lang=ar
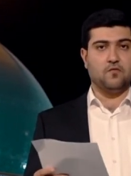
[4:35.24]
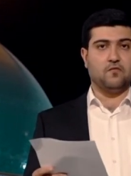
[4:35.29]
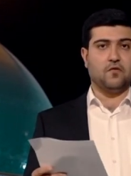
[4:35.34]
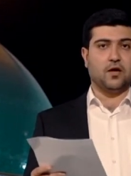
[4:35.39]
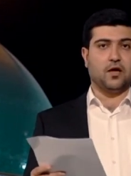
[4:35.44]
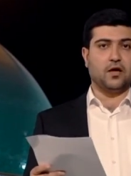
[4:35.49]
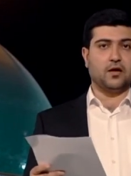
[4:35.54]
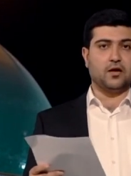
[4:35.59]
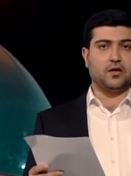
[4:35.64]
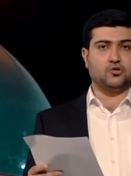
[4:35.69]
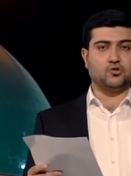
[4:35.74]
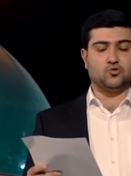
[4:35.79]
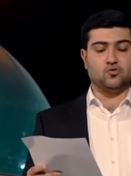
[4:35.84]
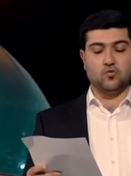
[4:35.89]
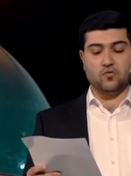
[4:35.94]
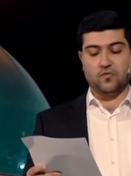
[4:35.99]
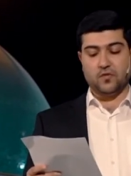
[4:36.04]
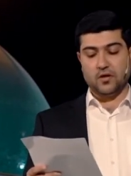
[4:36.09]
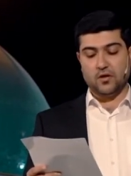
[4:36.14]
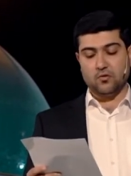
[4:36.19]
فخرجت
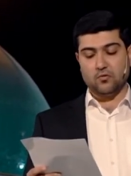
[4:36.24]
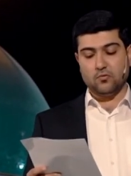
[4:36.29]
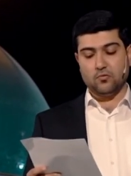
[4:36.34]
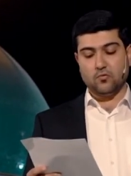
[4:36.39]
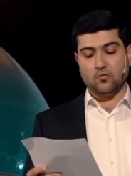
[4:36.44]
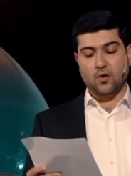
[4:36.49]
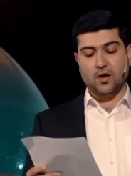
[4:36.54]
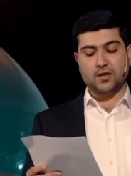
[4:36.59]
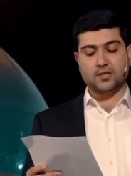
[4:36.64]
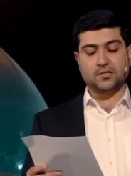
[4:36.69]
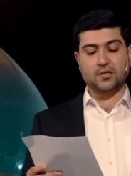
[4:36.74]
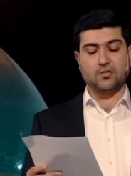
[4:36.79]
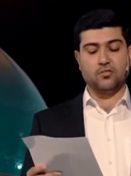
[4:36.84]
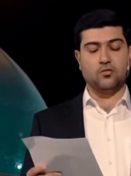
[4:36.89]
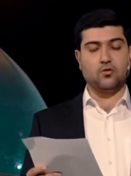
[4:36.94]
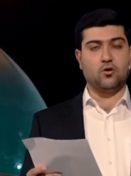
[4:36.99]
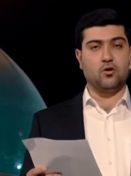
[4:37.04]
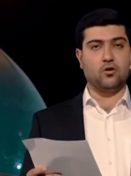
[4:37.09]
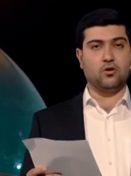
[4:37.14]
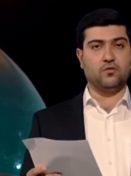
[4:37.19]
في وقت
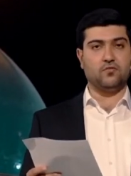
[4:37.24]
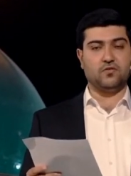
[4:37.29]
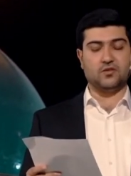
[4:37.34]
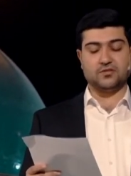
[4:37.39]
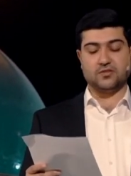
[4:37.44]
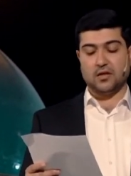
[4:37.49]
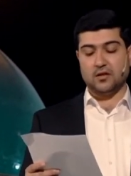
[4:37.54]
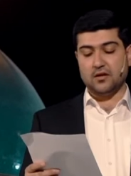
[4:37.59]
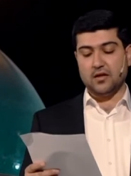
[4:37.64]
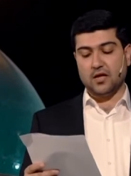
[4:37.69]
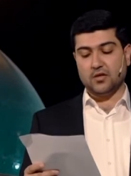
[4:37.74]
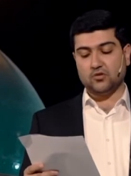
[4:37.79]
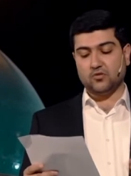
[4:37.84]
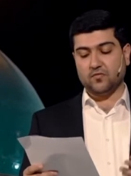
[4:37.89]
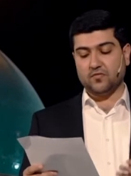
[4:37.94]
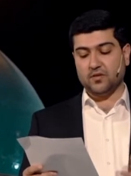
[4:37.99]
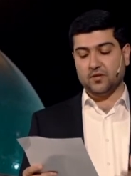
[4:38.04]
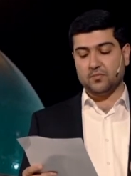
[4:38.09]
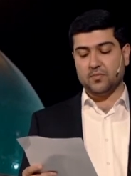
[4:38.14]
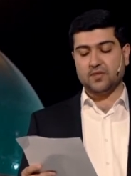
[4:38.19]
الظهر فصليت
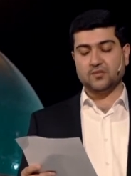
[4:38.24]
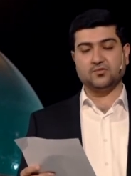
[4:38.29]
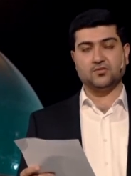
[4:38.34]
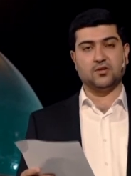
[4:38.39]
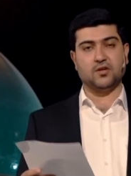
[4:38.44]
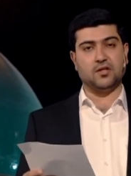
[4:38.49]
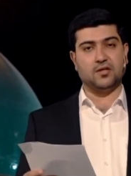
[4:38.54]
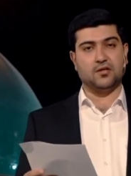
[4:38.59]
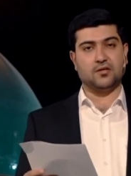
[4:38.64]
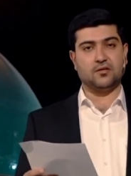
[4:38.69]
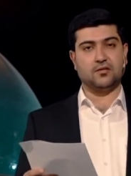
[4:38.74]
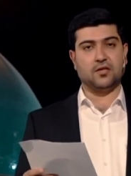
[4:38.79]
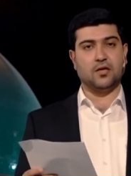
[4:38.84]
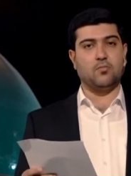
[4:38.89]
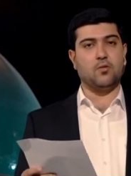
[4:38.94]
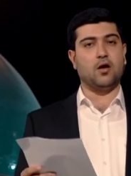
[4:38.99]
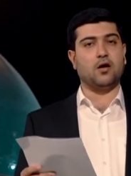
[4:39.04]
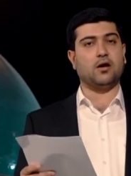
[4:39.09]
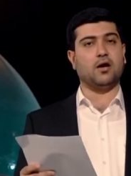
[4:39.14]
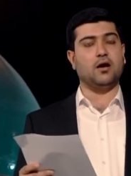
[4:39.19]
في منزلي
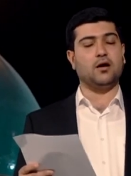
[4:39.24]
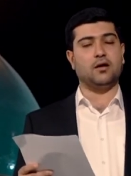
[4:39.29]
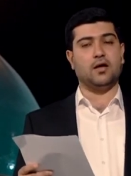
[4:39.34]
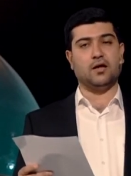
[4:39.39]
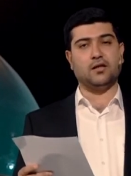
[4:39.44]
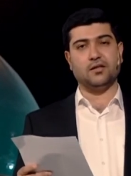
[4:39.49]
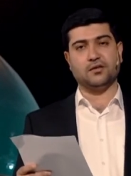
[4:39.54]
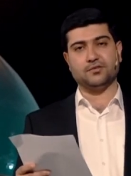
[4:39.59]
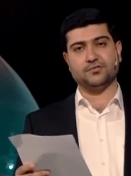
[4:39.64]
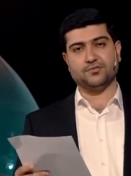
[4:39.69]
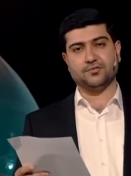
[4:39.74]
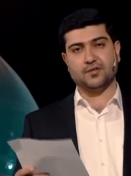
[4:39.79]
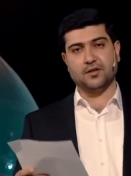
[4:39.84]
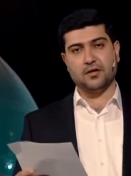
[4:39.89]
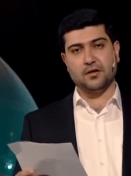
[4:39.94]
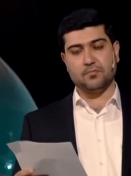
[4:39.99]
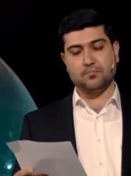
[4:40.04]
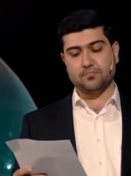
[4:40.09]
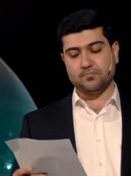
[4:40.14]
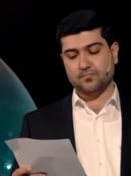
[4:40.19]
كما قال عليه
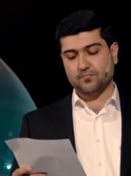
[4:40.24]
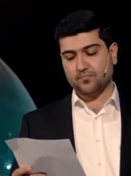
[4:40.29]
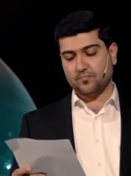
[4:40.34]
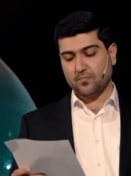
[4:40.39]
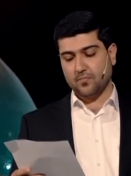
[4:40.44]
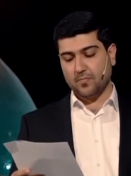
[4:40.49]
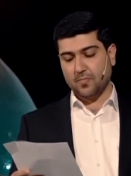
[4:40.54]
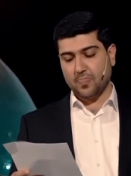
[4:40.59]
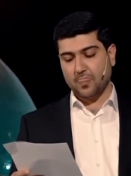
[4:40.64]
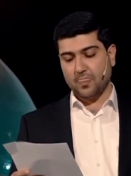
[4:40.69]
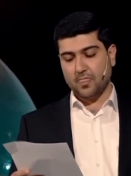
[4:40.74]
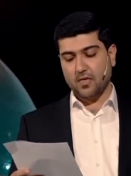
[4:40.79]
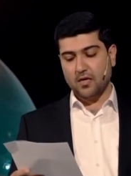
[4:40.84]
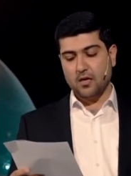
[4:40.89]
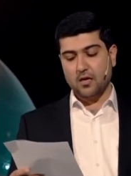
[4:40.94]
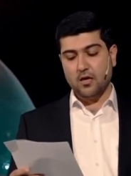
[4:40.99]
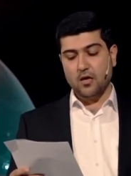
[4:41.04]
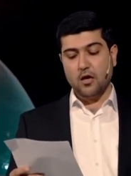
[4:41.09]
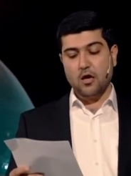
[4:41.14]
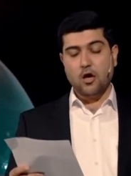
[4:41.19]
السلام
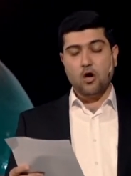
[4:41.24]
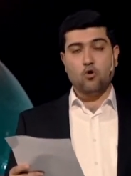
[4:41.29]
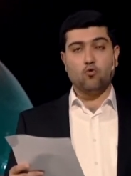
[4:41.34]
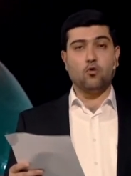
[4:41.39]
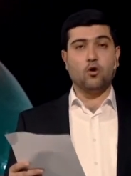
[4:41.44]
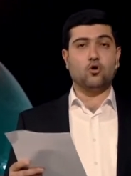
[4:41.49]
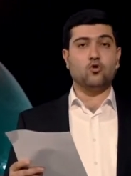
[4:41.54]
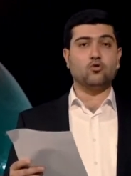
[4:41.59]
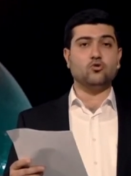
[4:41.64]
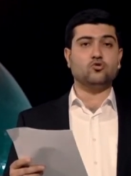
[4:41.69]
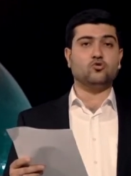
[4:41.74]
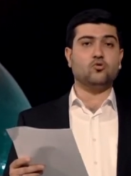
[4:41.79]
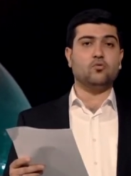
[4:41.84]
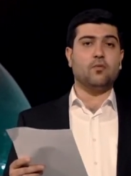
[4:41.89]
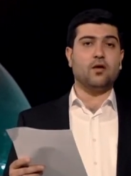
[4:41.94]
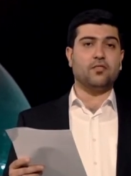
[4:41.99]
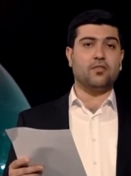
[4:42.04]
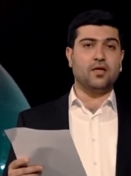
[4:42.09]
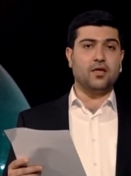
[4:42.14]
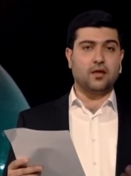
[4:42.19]
وكنت
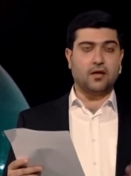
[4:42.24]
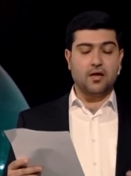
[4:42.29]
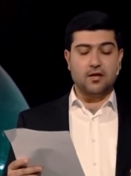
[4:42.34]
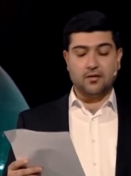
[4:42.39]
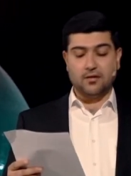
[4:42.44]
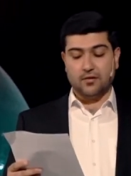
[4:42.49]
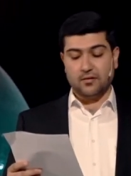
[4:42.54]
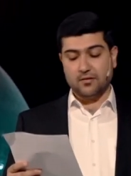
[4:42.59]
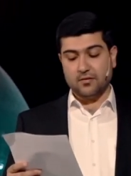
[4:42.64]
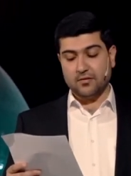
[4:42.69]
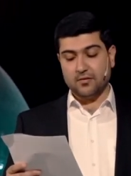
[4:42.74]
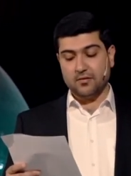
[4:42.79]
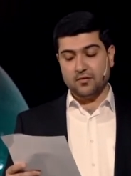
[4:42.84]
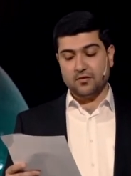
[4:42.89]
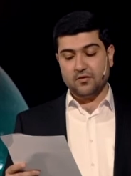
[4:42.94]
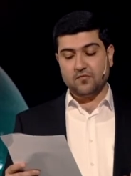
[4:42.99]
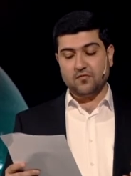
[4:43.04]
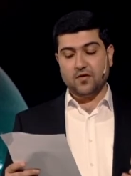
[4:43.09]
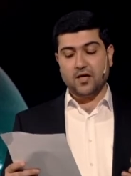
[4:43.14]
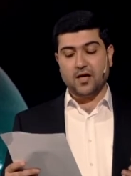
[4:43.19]
مضيقا
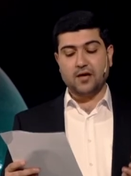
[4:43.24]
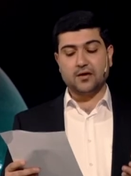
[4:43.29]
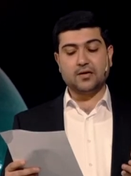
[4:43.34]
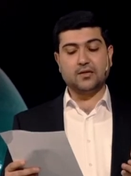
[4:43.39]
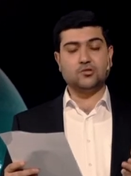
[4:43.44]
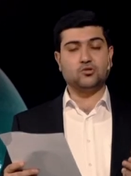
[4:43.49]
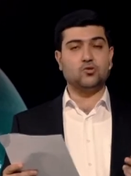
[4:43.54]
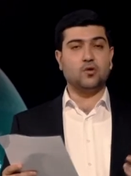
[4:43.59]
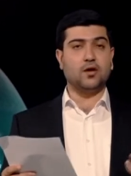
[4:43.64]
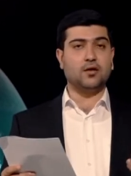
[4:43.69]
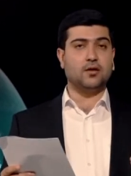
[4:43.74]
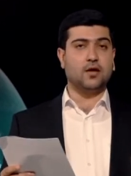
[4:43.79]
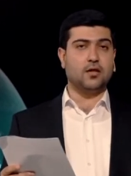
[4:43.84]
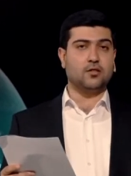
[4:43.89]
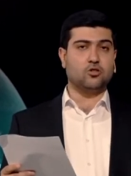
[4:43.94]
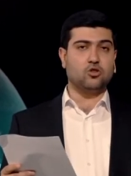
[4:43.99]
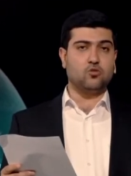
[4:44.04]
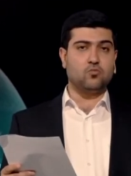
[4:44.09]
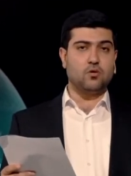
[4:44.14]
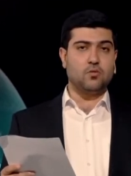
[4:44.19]
فأردت أن
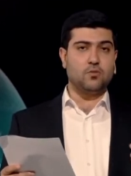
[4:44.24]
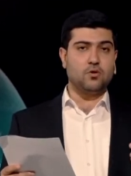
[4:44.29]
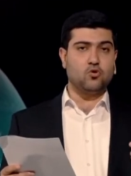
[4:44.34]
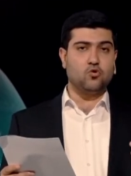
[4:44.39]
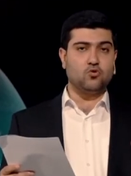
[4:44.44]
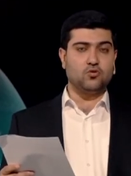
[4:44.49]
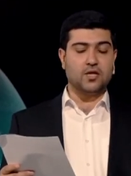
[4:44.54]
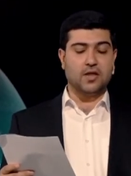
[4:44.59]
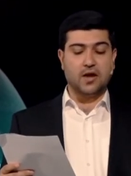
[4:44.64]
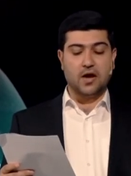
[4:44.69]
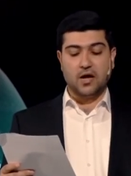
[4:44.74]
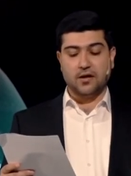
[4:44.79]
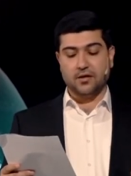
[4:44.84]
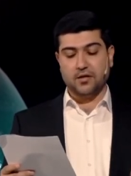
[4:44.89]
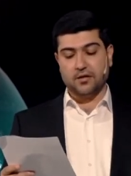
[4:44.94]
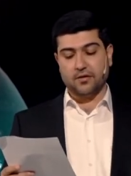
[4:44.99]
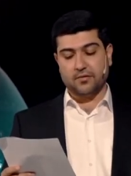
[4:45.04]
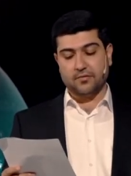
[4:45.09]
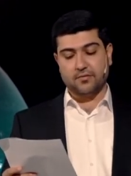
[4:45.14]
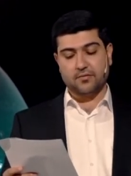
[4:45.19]
أطلب منه
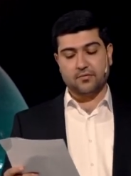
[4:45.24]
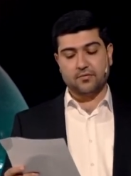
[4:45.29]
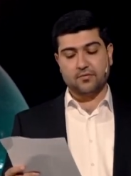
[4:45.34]
دنانير